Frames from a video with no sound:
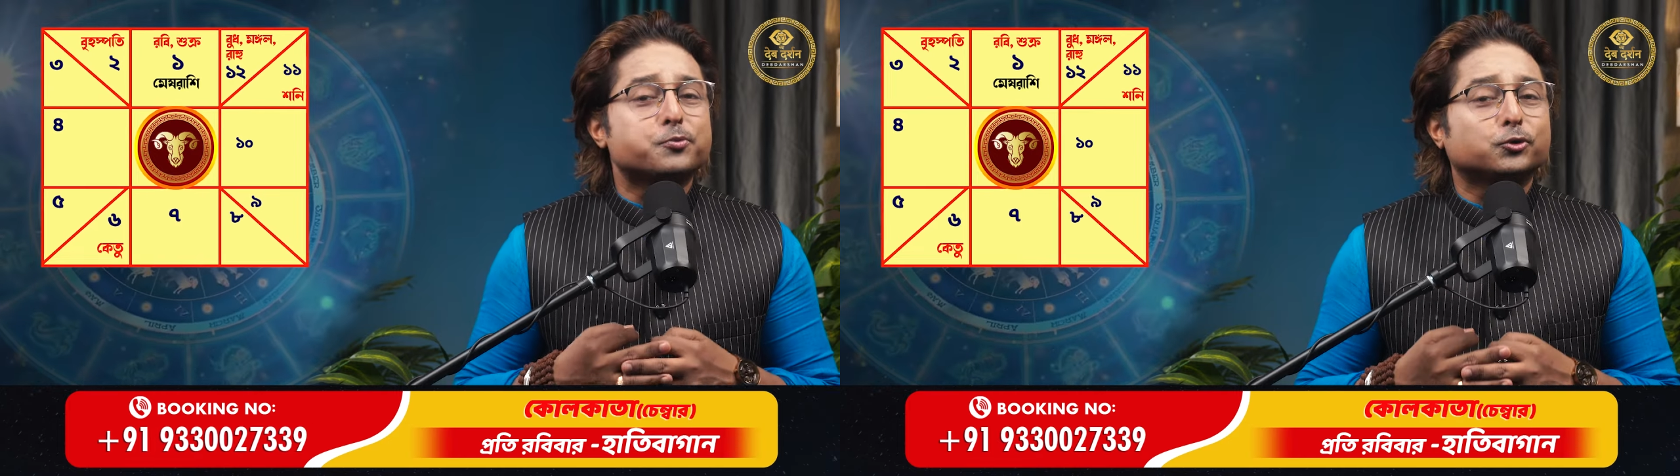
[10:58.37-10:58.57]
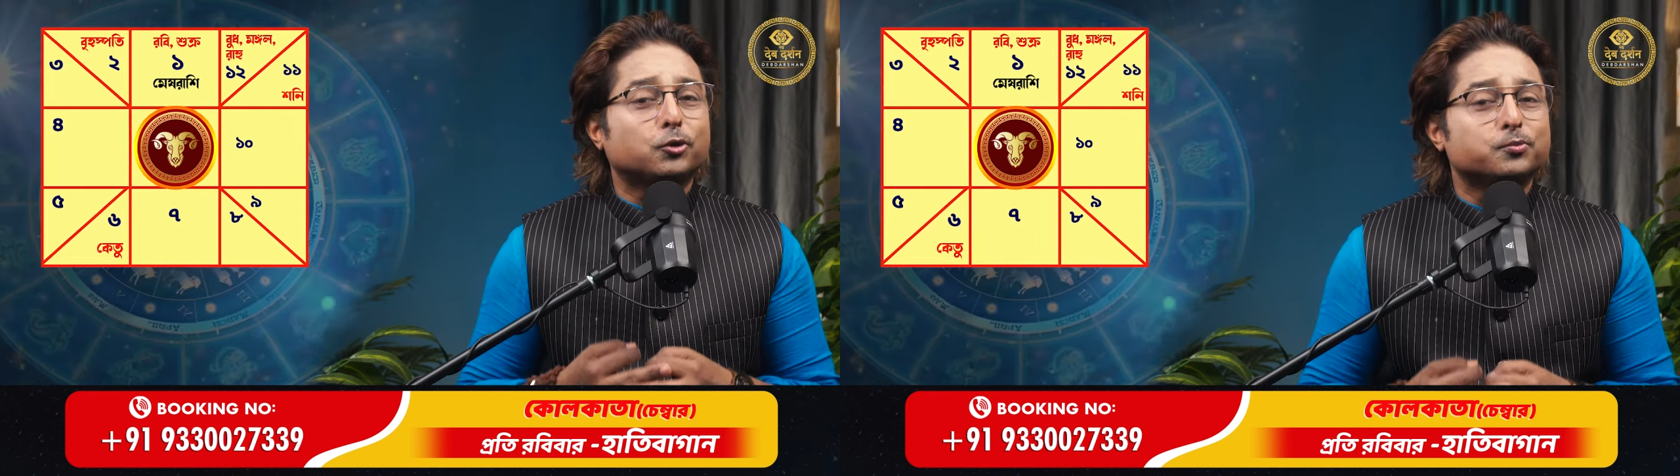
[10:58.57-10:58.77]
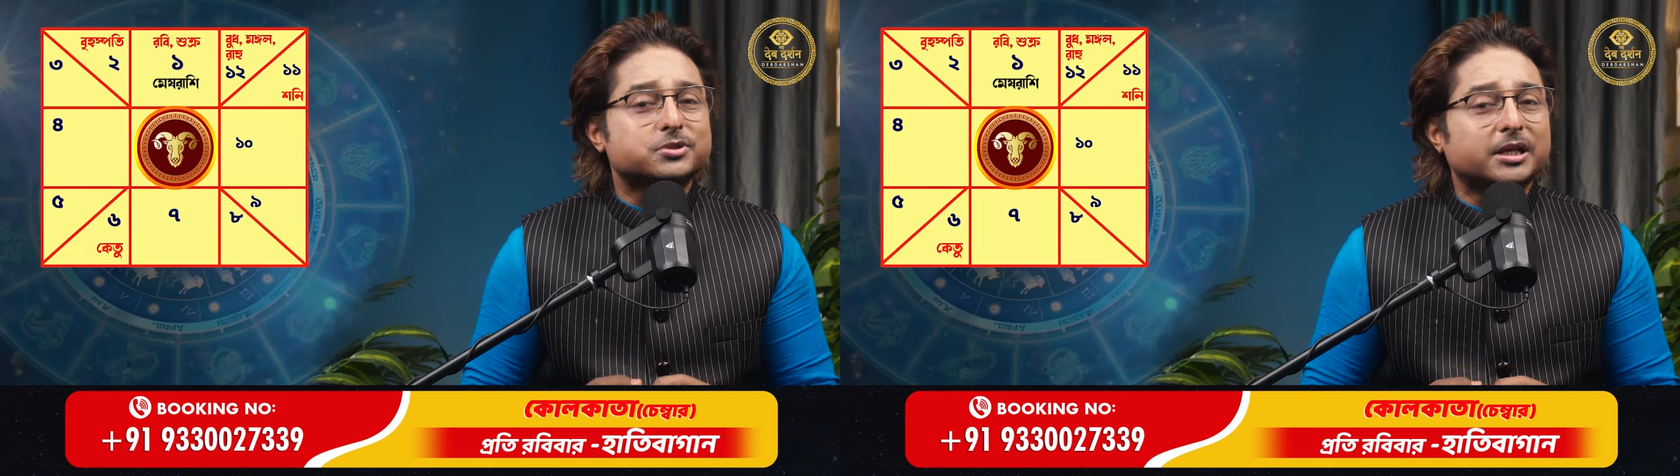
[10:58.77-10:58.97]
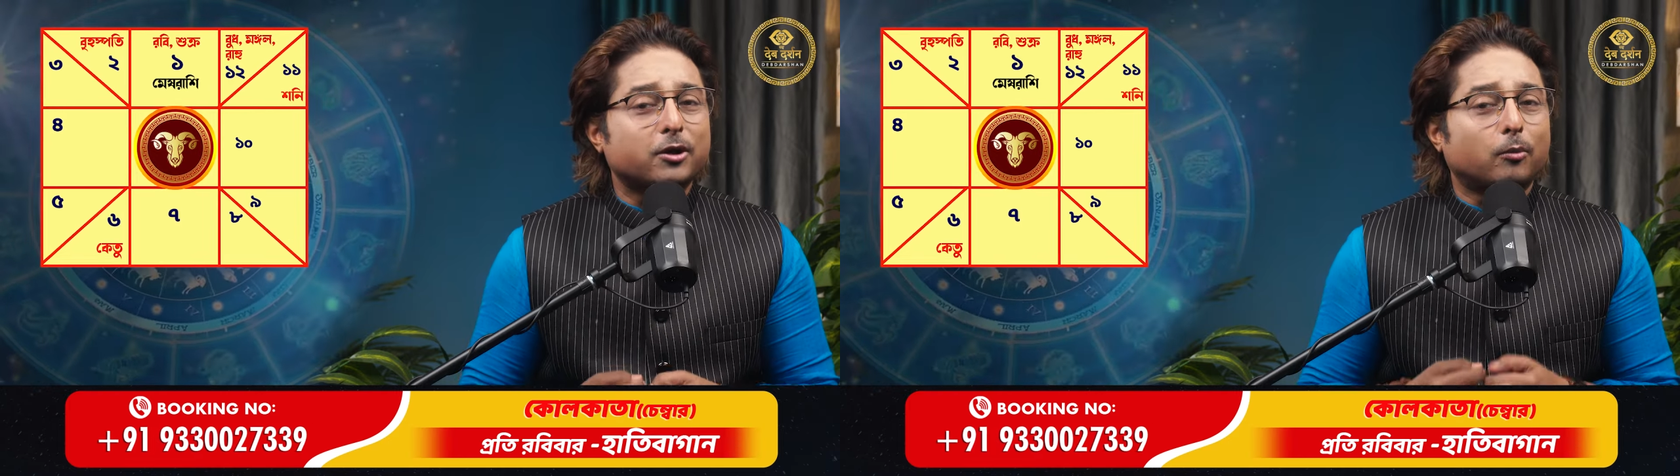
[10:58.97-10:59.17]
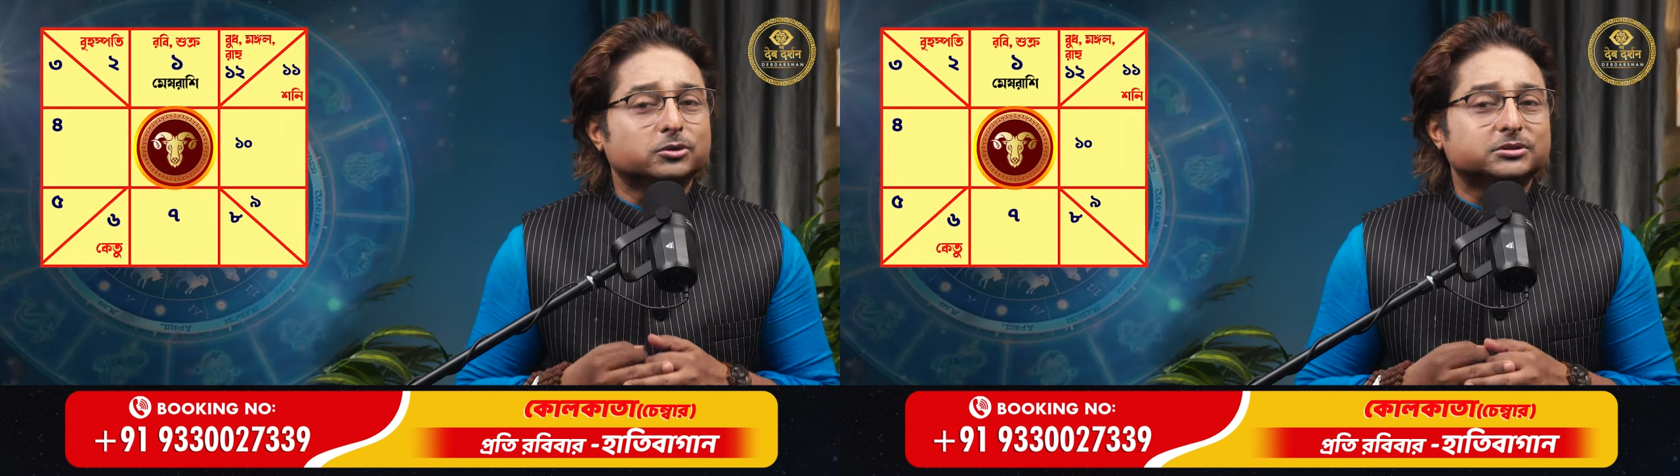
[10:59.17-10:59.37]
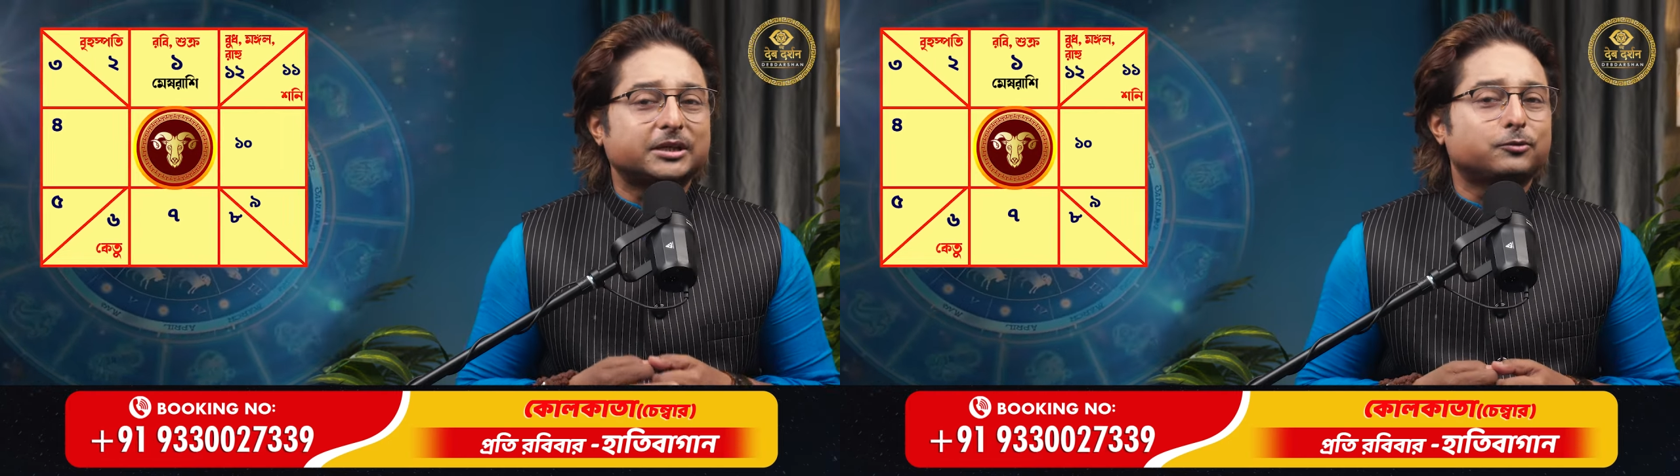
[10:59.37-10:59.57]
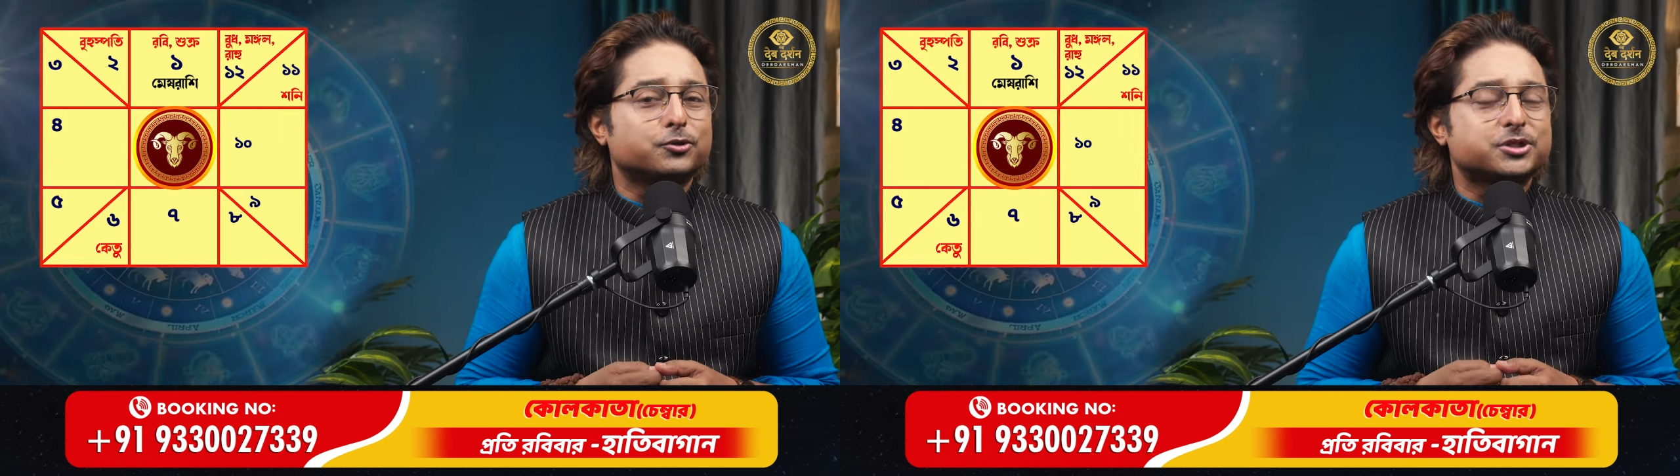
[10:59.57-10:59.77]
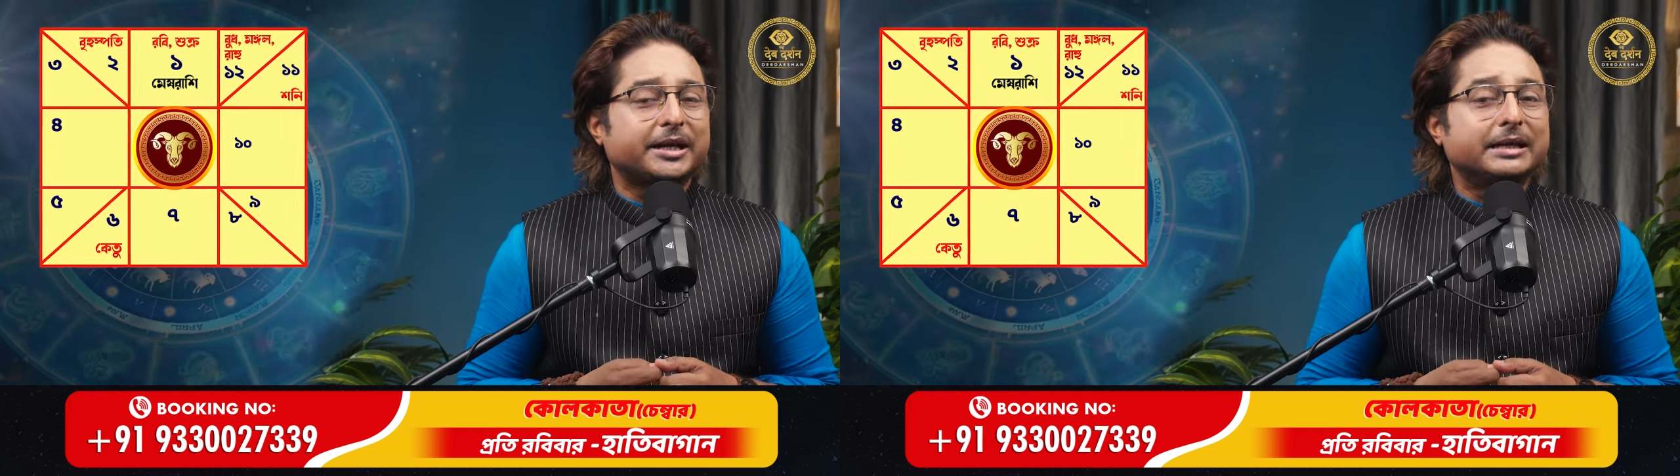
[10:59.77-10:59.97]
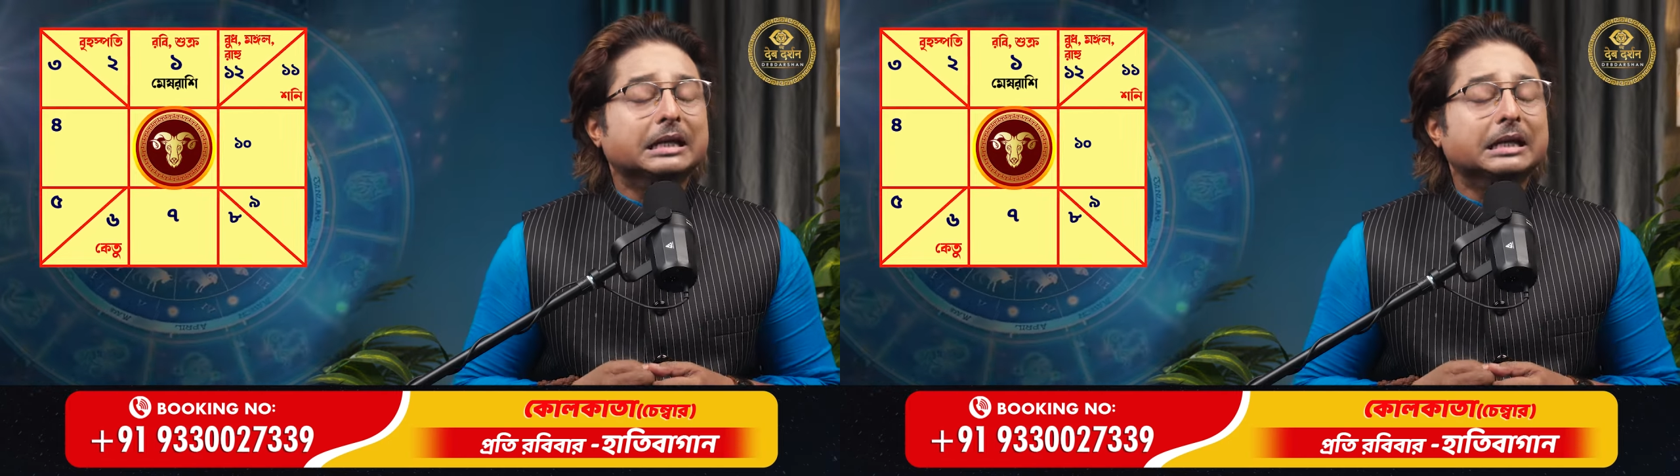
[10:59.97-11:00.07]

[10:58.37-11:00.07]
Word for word: প্রথম স্থানে অবস্থান করছে